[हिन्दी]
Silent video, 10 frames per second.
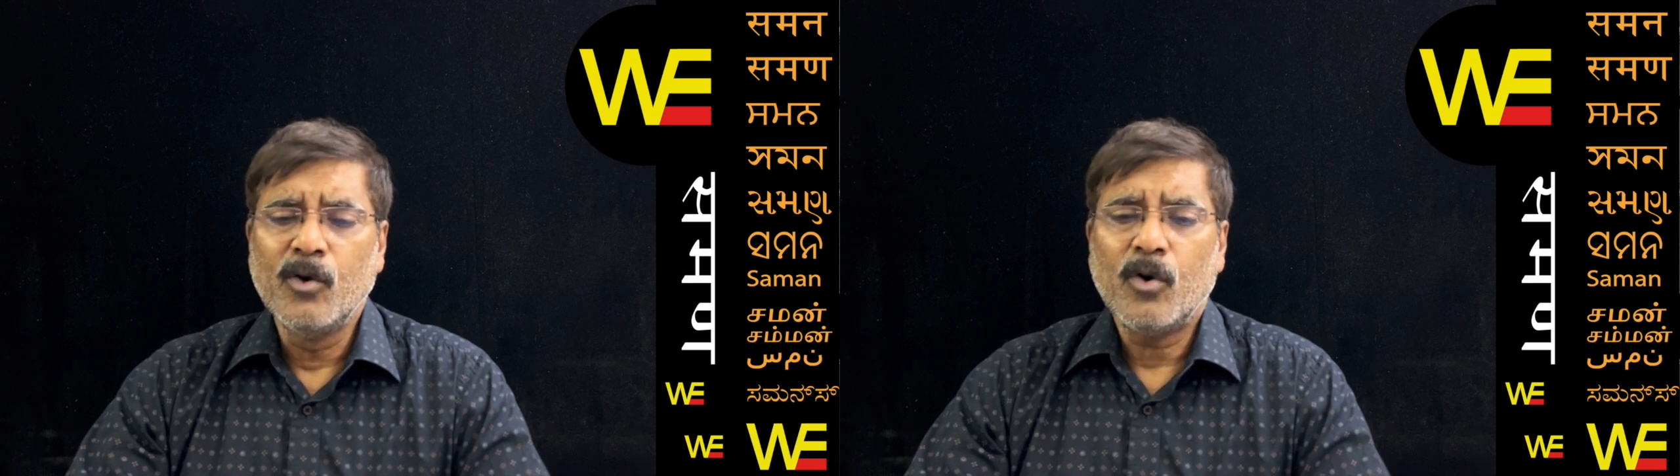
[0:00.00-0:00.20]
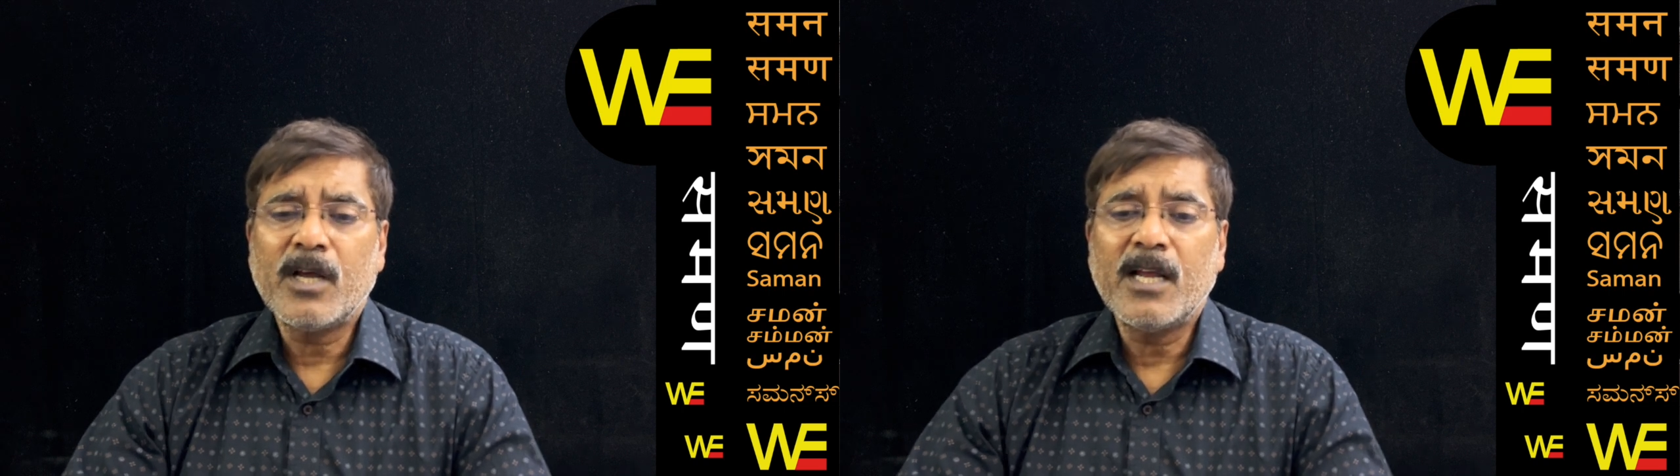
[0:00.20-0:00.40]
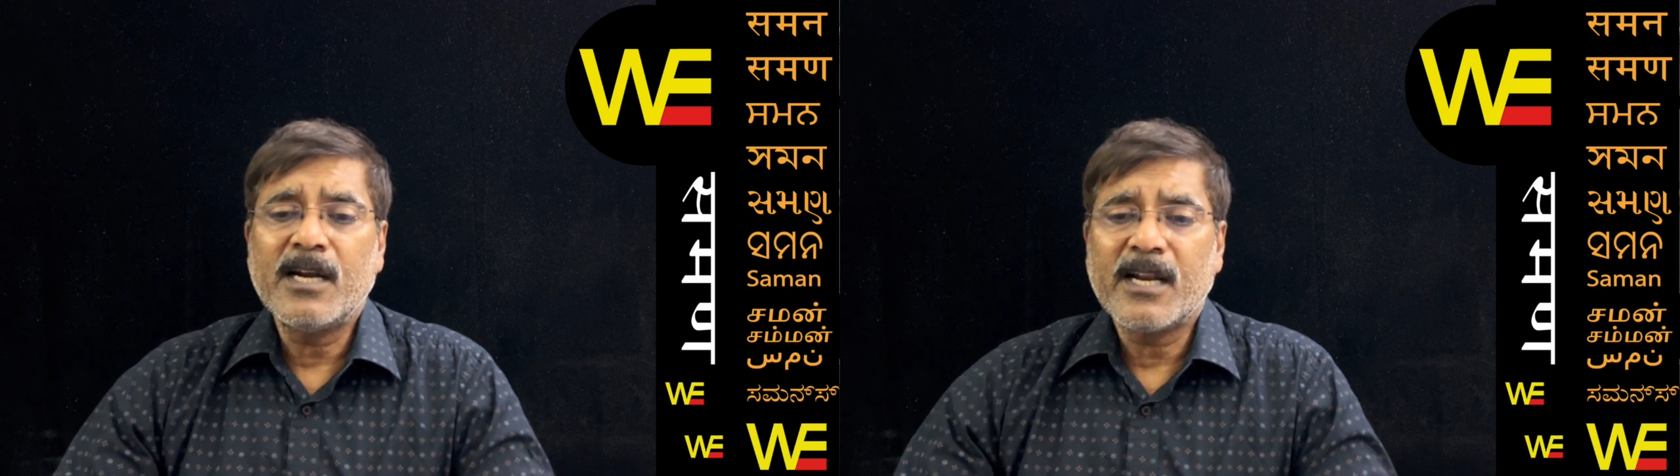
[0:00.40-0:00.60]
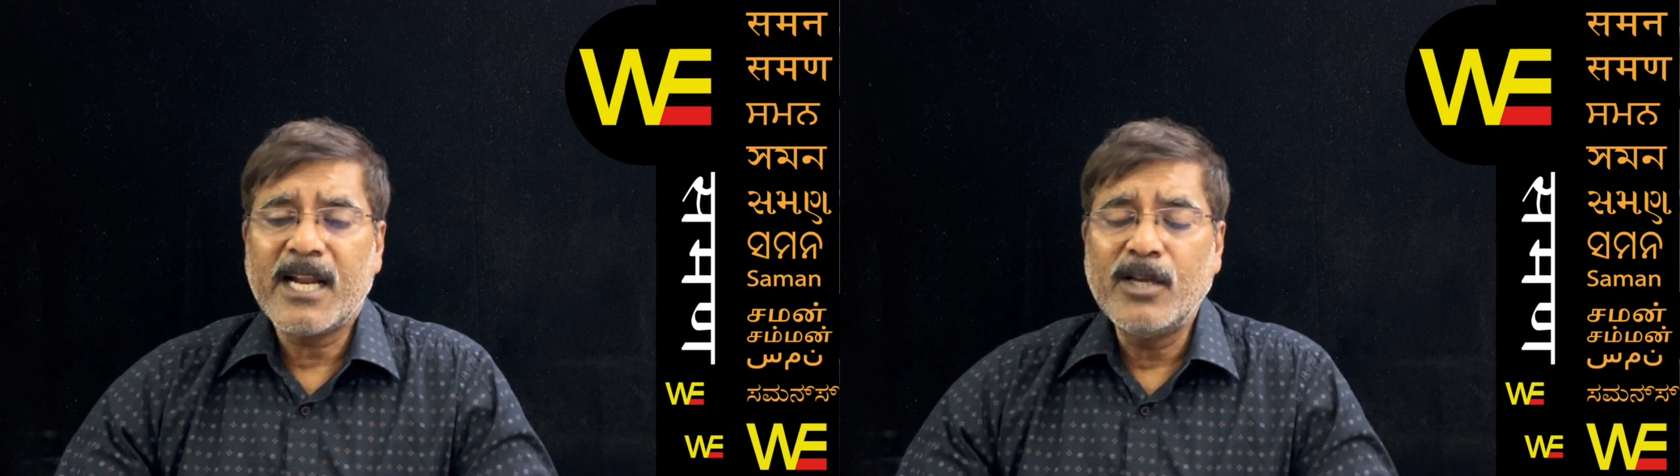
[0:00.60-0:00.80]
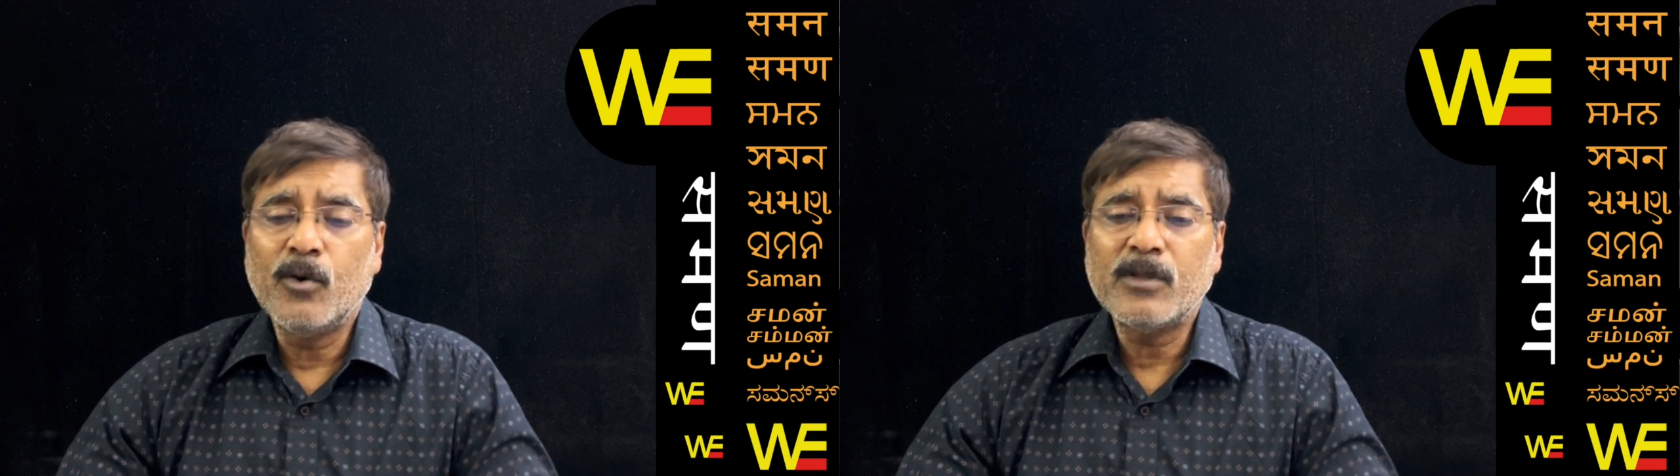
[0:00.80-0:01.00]
और अगर लड़ना
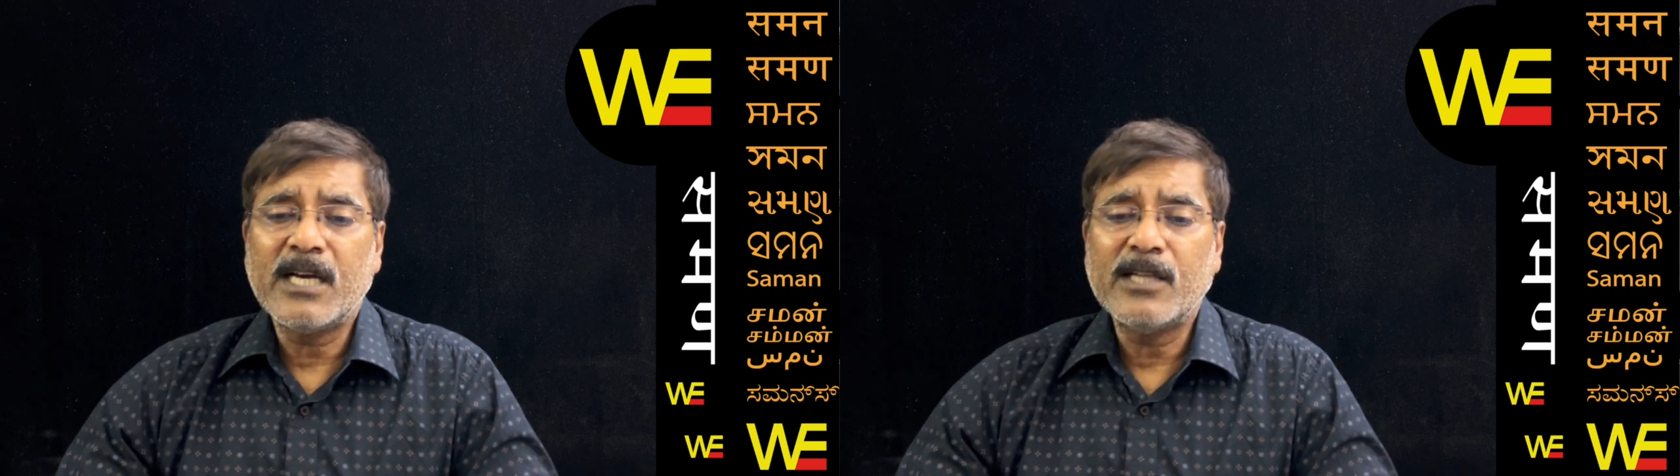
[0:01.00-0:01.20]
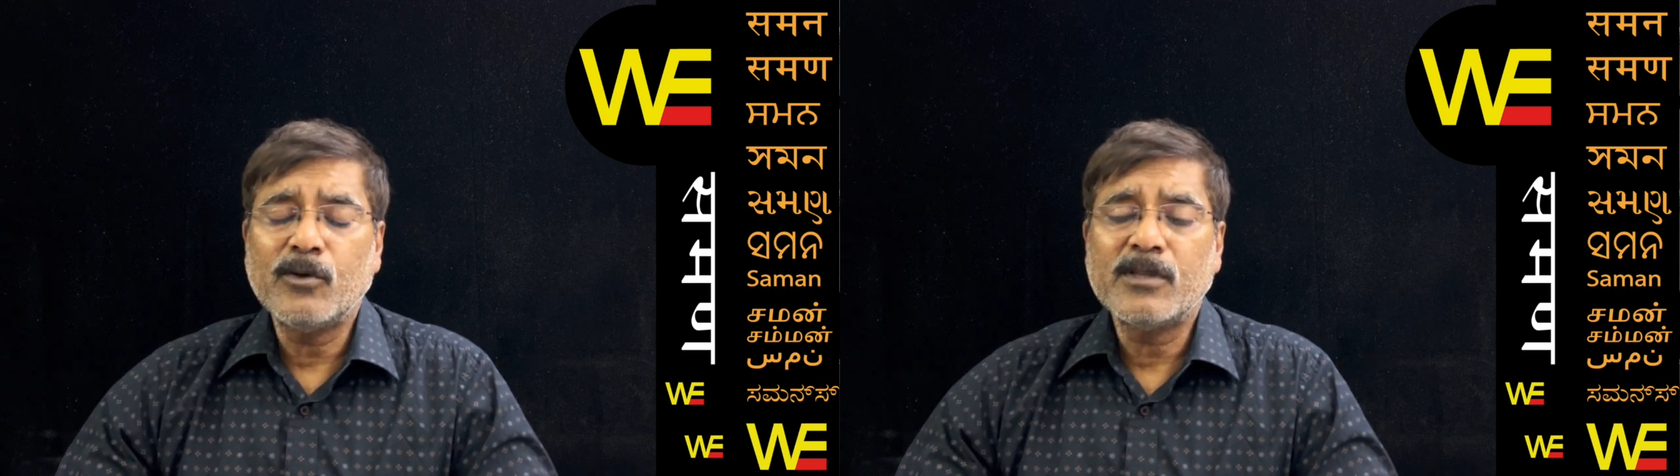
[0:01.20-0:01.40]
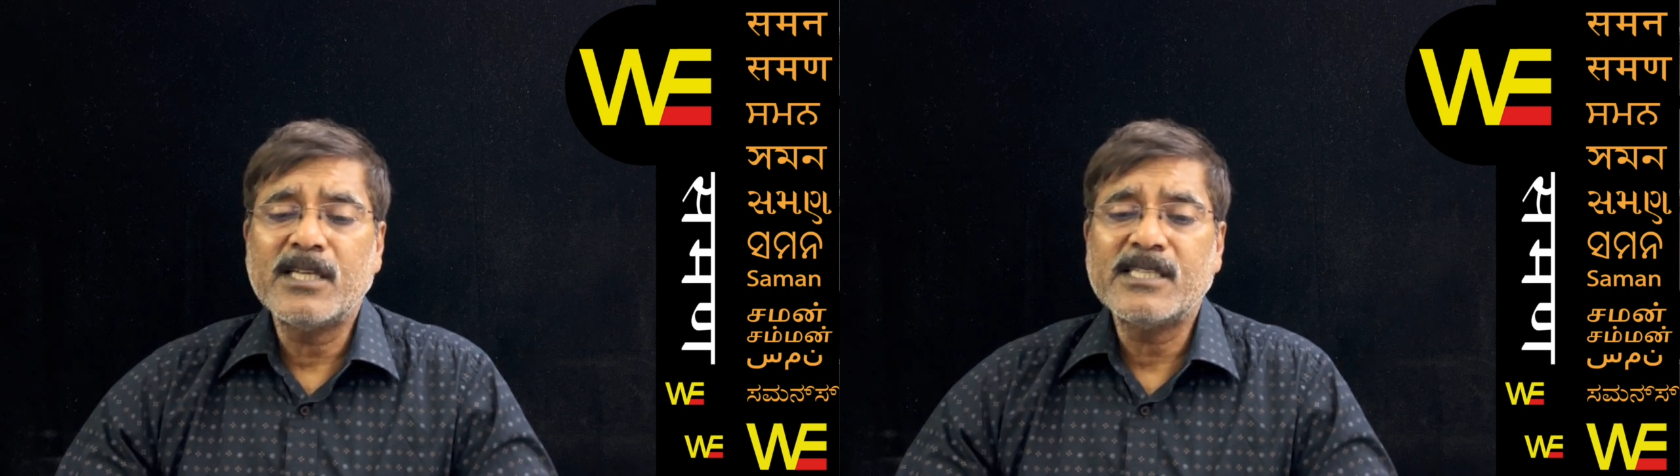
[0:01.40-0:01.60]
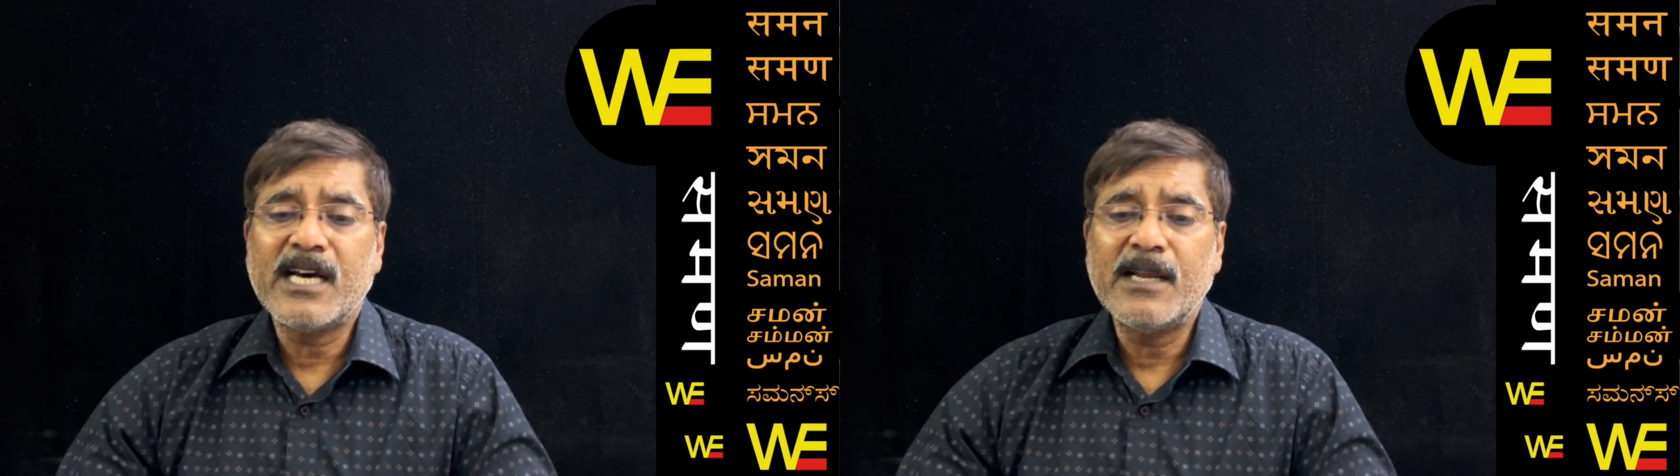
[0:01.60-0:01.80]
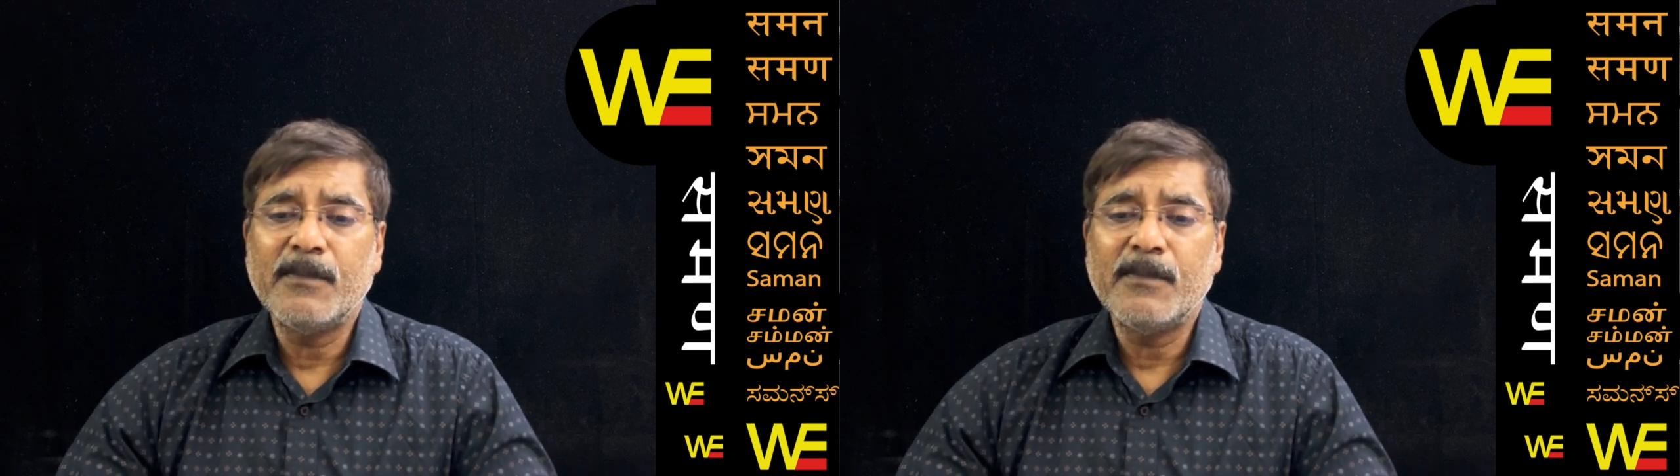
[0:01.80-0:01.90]
ही होता तो इतने सारे